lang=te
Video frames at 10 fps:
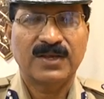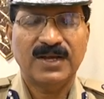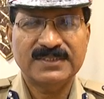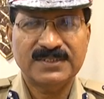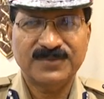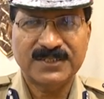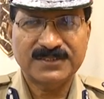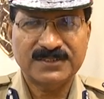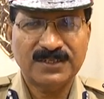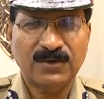హైదరాబాద్
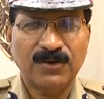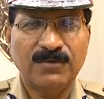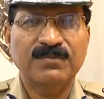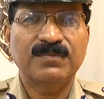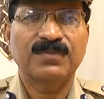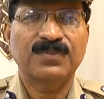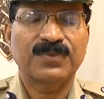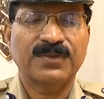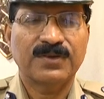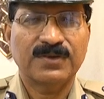సిటీలో
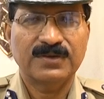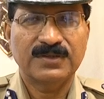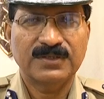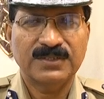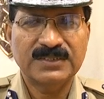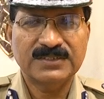ఈ